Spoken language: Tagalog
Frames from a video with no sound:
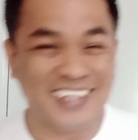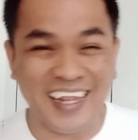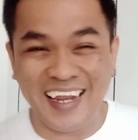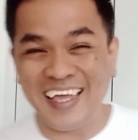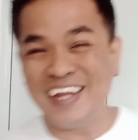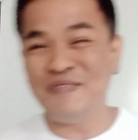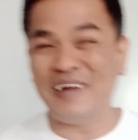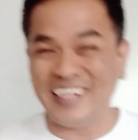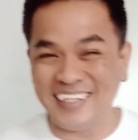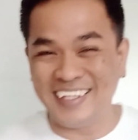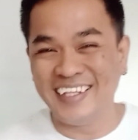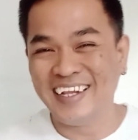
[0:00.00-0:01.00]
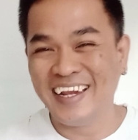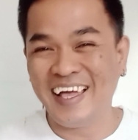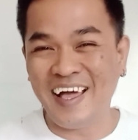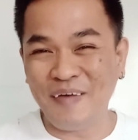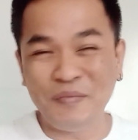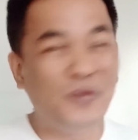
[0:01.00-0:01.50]
Talaga naman.
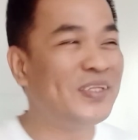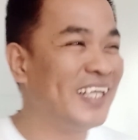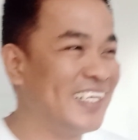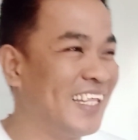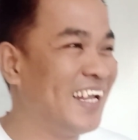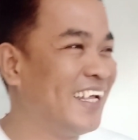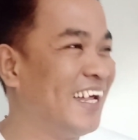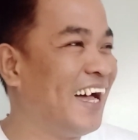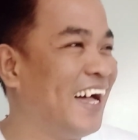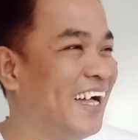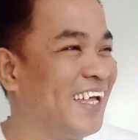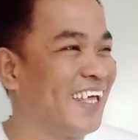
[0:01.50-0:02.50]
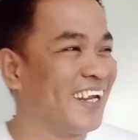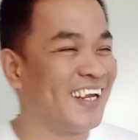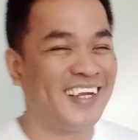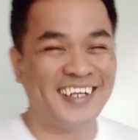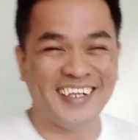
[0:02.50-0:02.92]
Abutin ka talaga ng hangir.